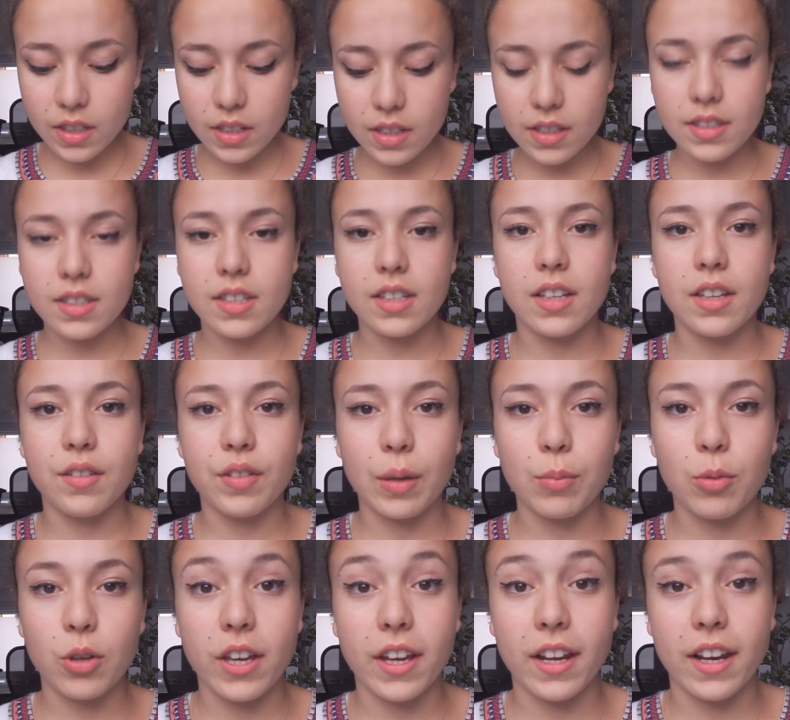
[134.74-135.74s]
C'est
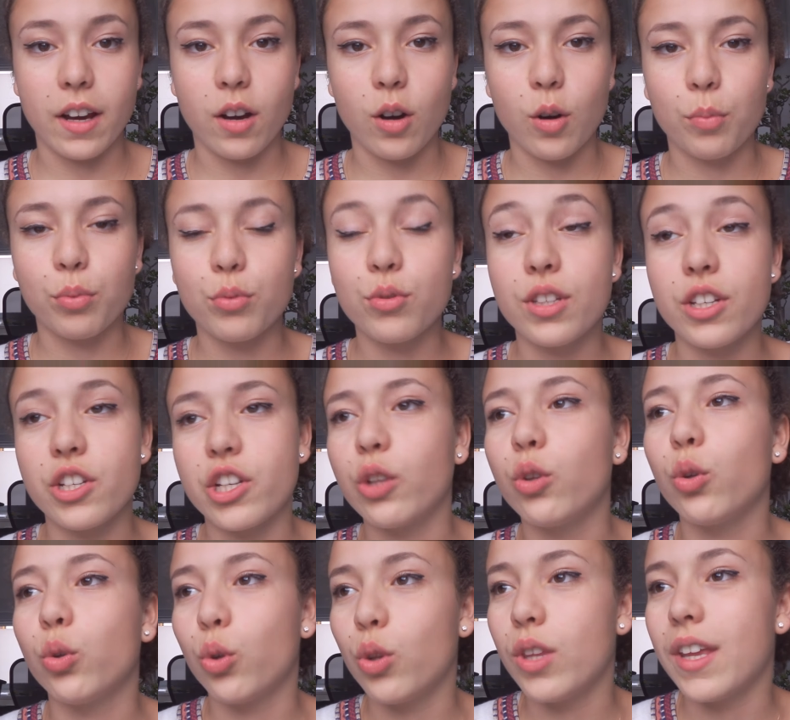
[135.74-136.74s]
vraiment galère. En plus déjà
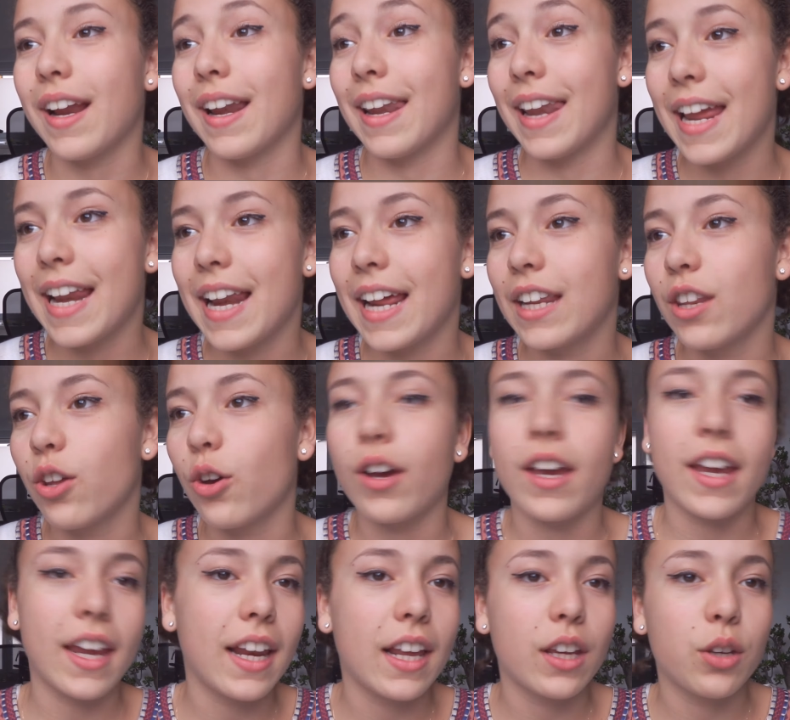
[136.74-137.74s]
de tenir l'eyeliner
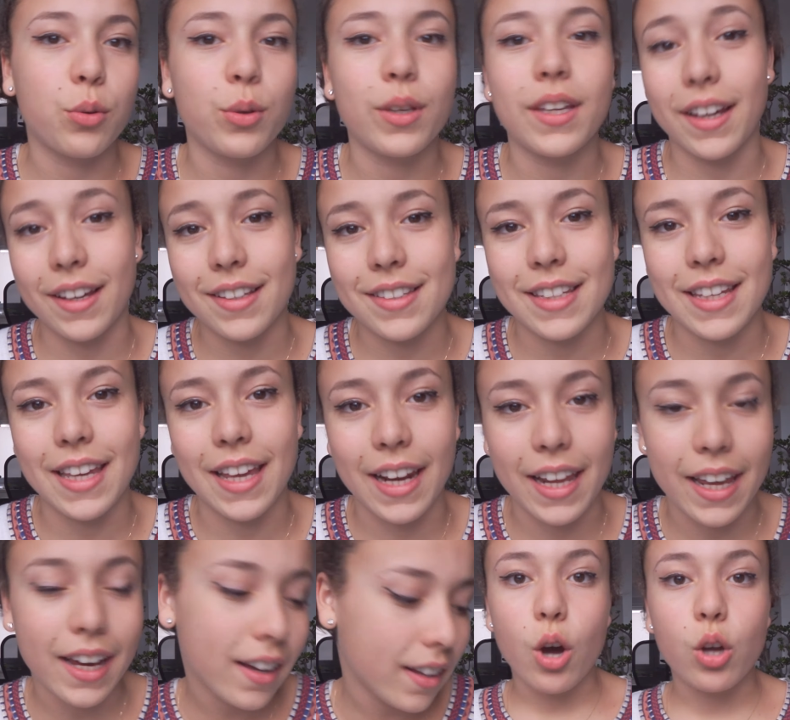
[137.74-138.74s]
et la cuillère, c'est
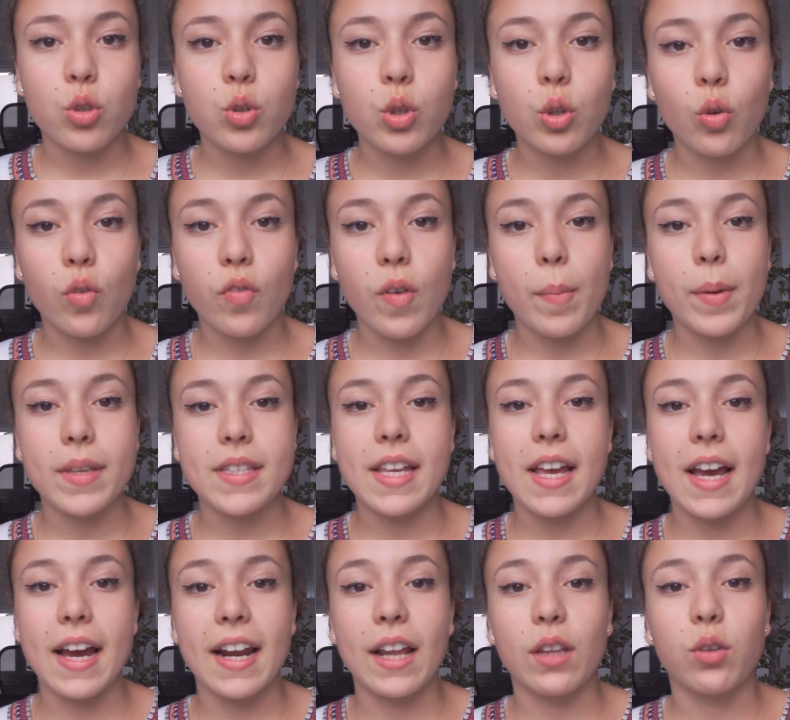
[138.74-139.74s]
galère. Ensuite, on va passer
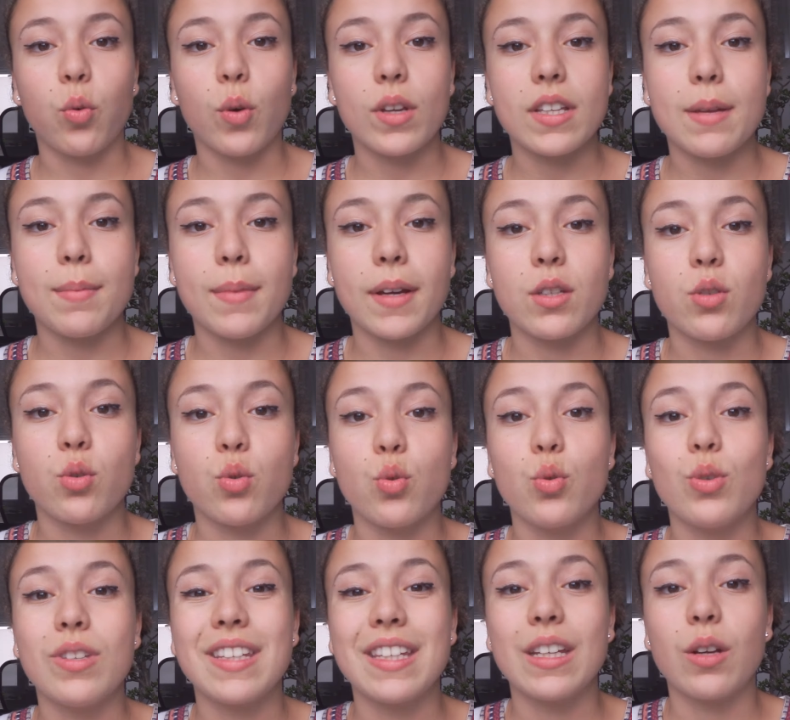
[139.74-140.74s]
à la troisième
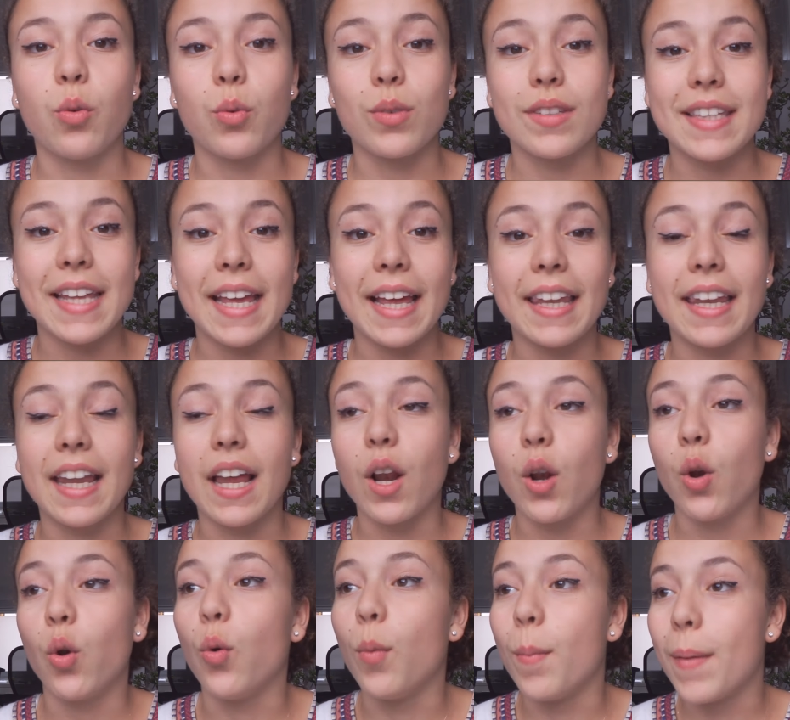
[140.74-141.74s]
astuce qui concerne
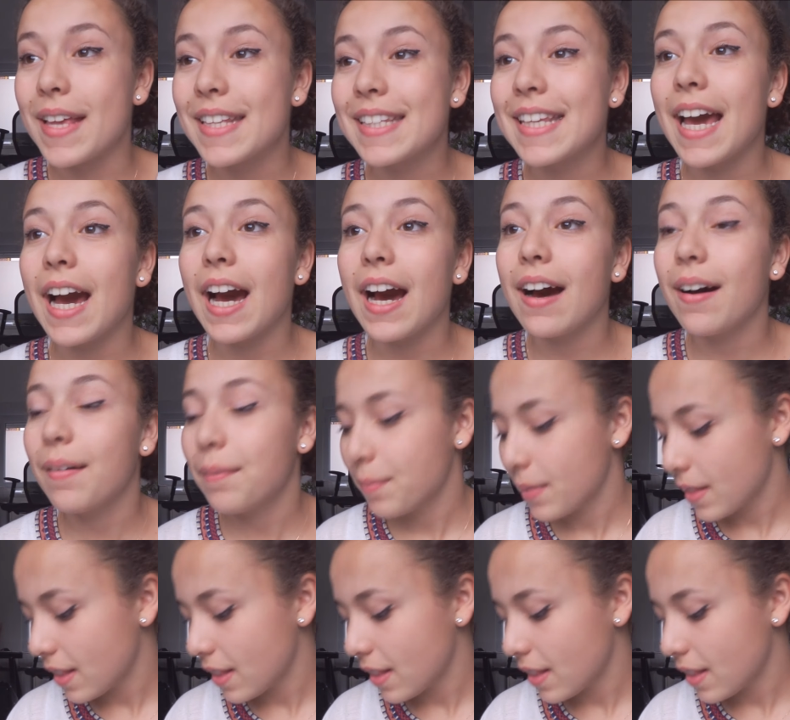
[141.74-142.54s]
le mascara.